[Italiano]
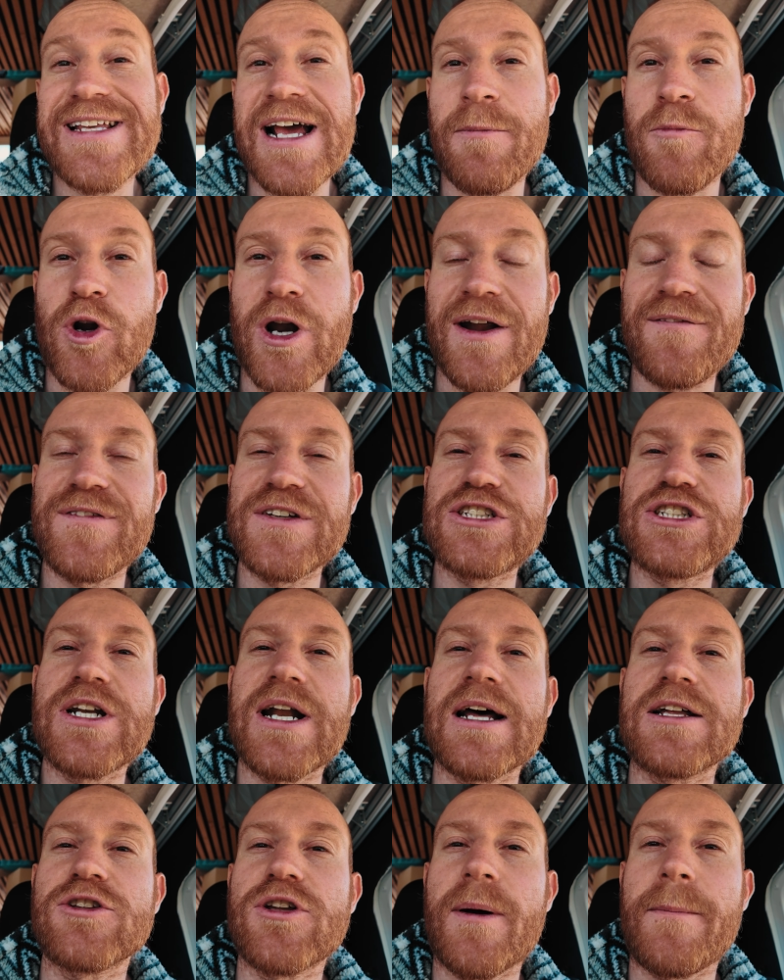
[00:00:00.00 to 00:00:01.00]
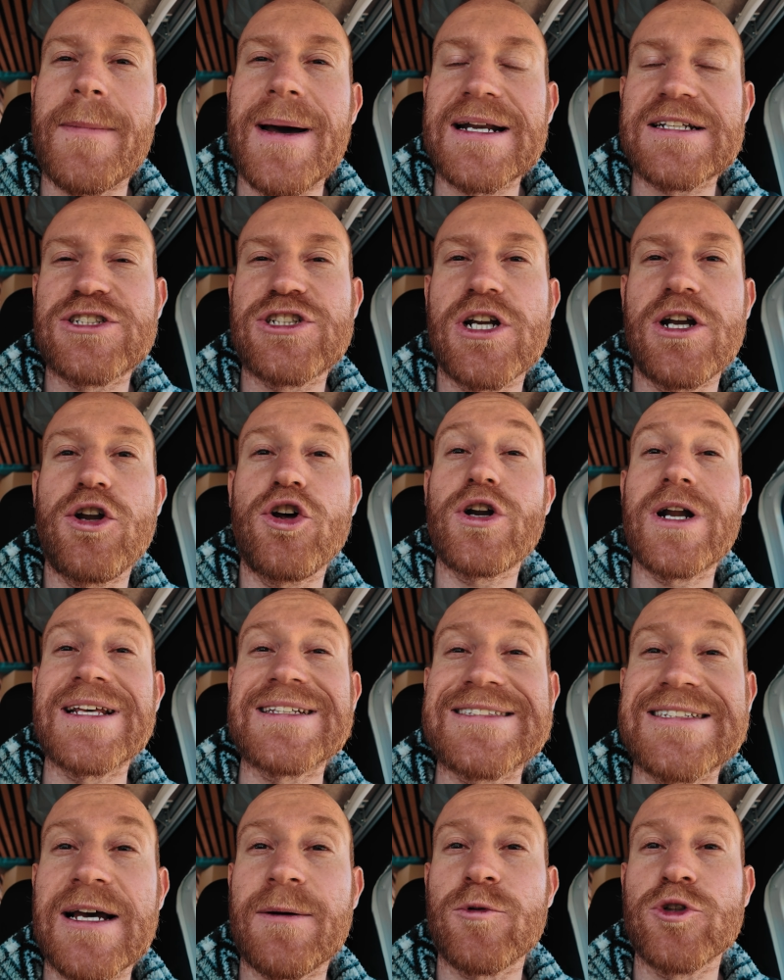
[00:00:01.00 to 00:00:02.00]
stiamo ravvicinando a Barcellona
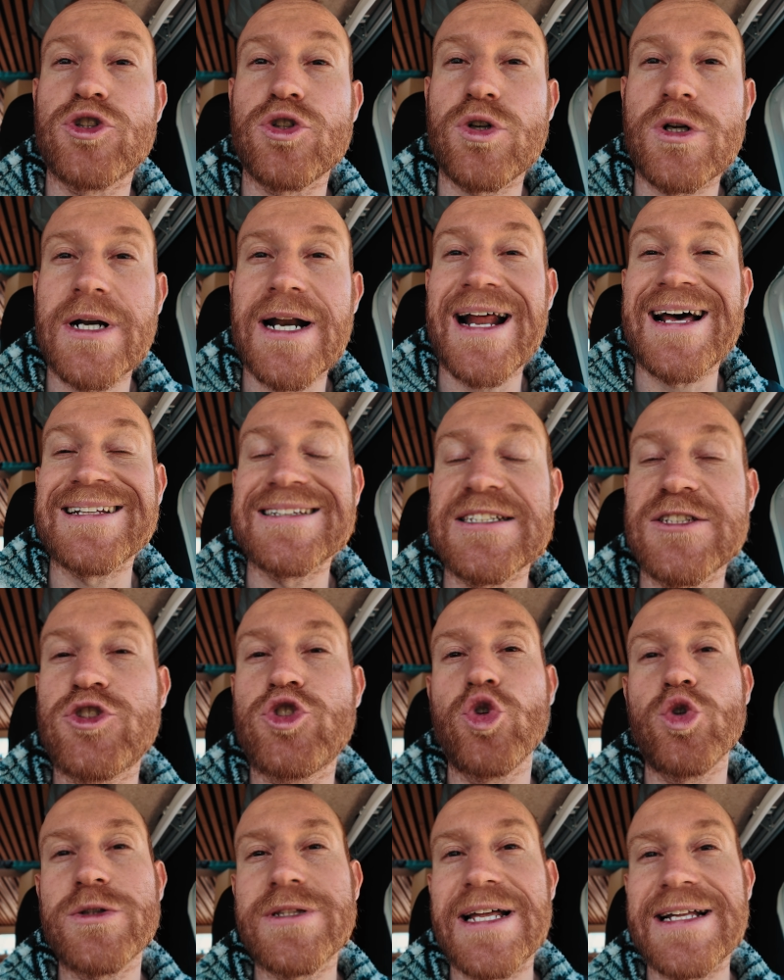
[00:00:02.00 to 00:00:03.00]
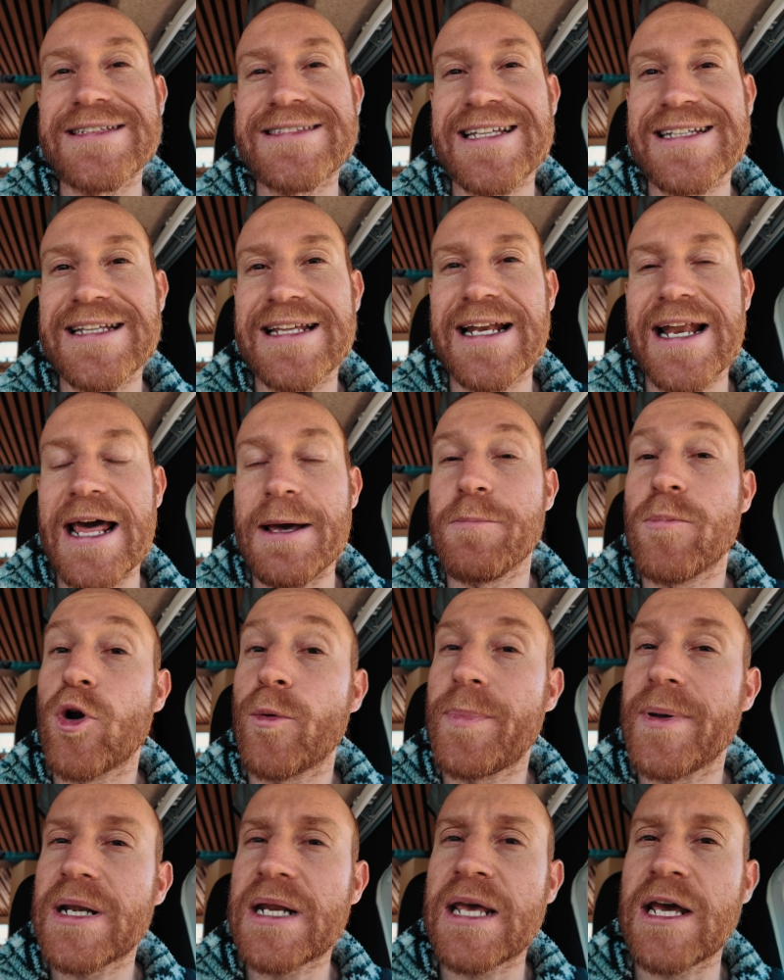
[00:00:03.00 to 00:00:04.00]
e siamo tornati sul delta
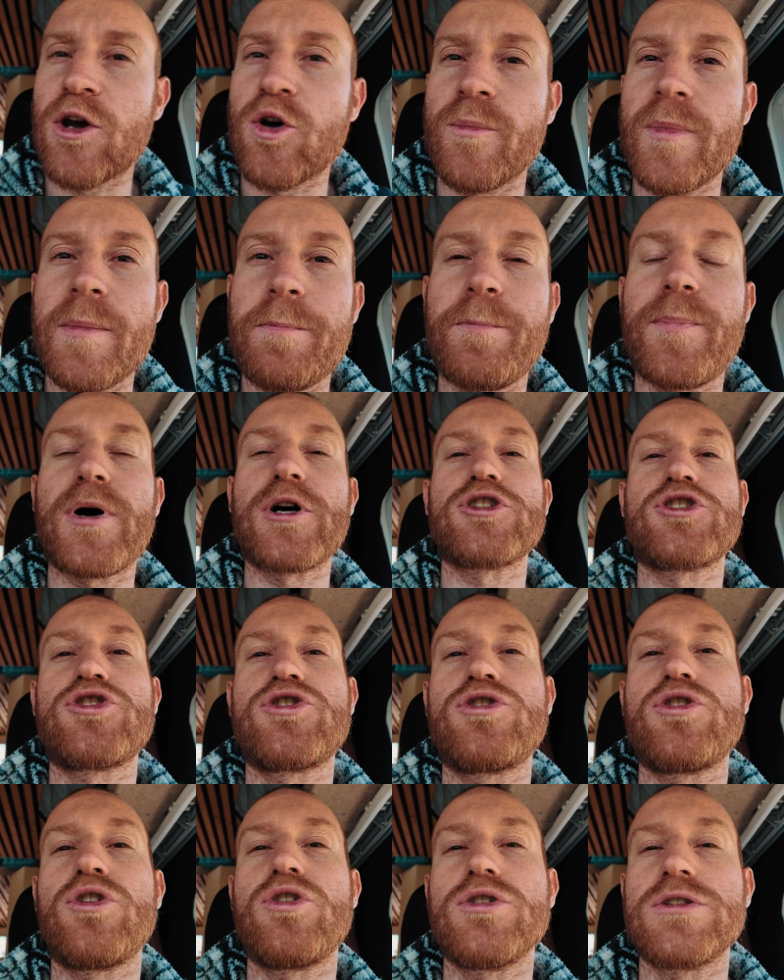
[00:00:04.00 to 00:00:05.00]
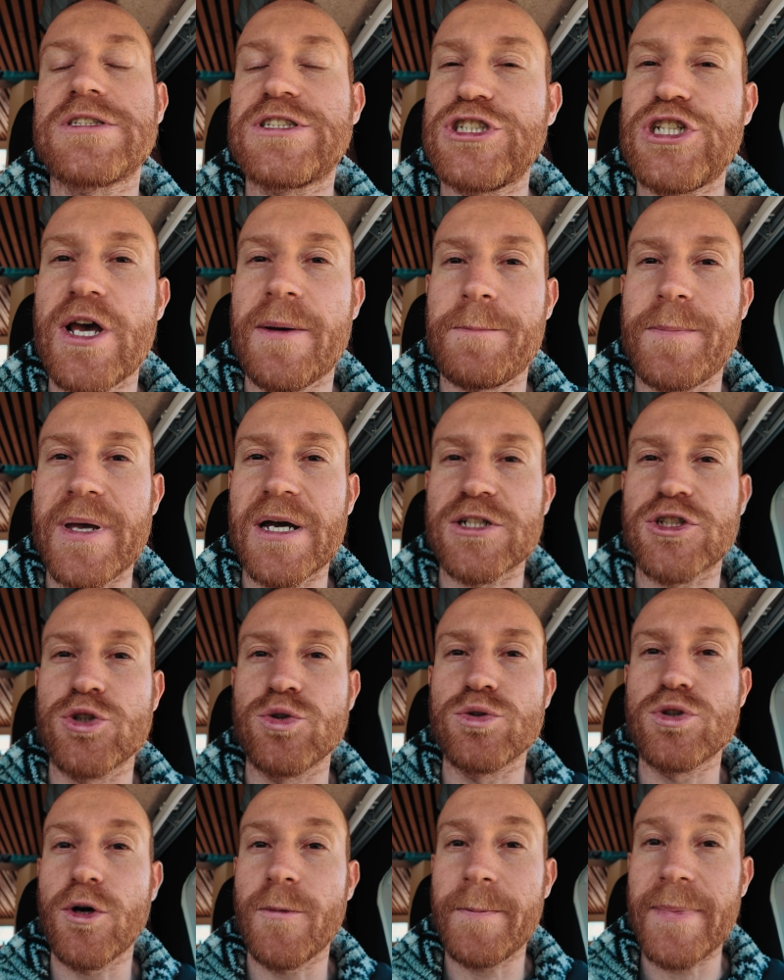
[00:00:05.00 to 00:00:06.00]
dell'Ebro perché come posto ci è
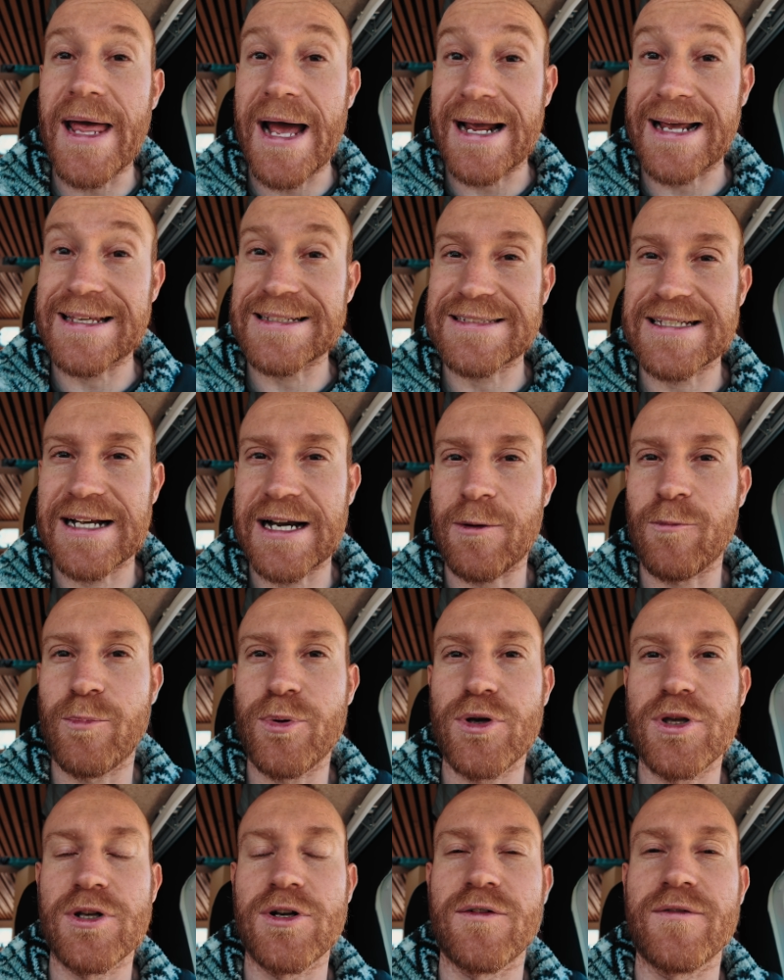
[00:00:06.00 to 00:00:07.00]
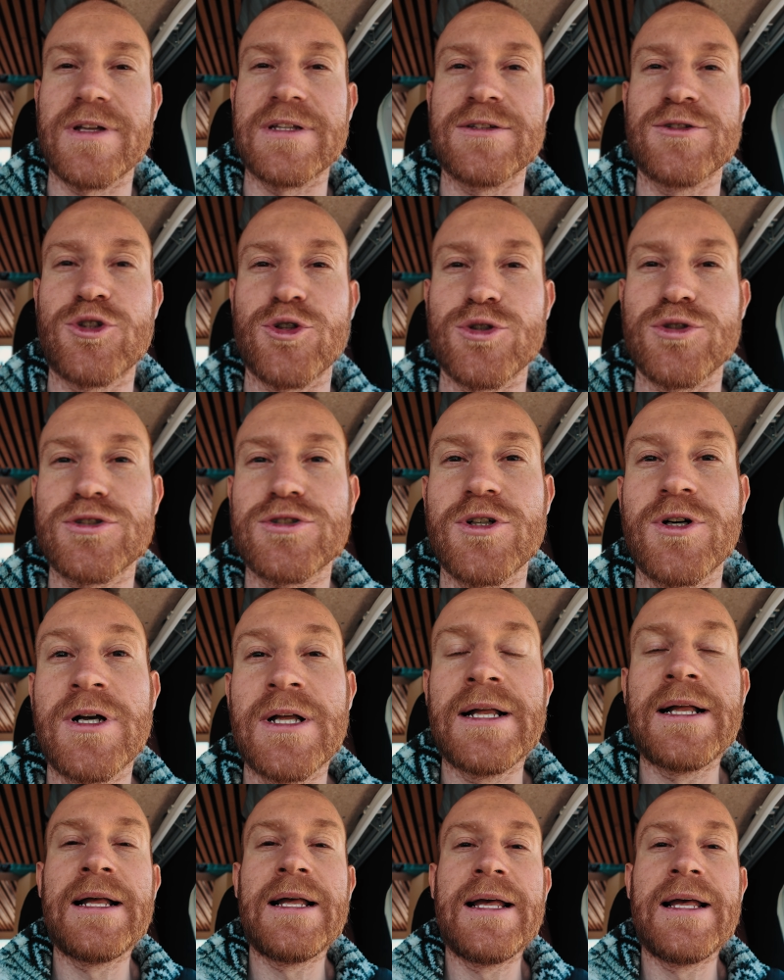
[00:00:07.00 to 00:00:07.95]
piaciuto, anche se era un pochino ventoso